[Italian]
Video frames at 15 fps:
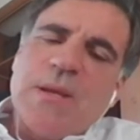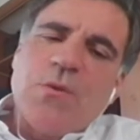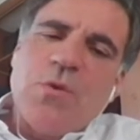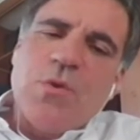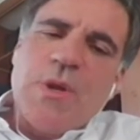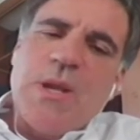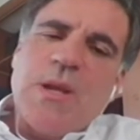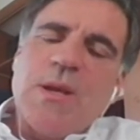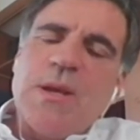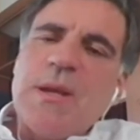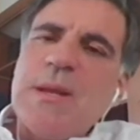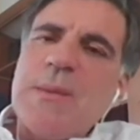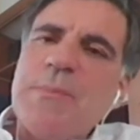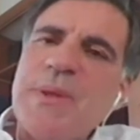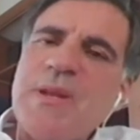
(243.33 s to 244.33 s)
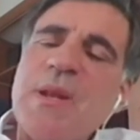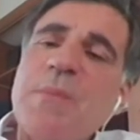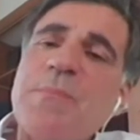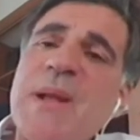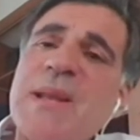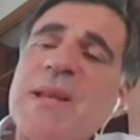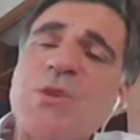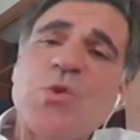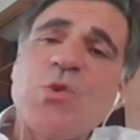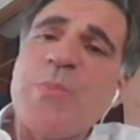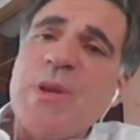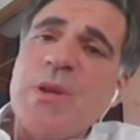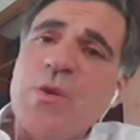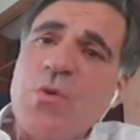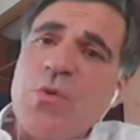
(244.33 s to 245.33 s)
Noi eh, per il bene
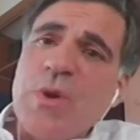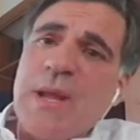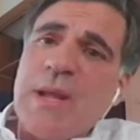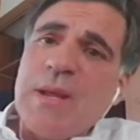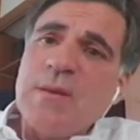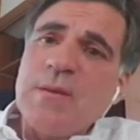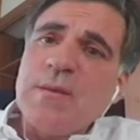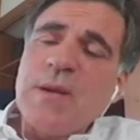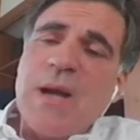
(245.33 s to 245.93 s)
superiore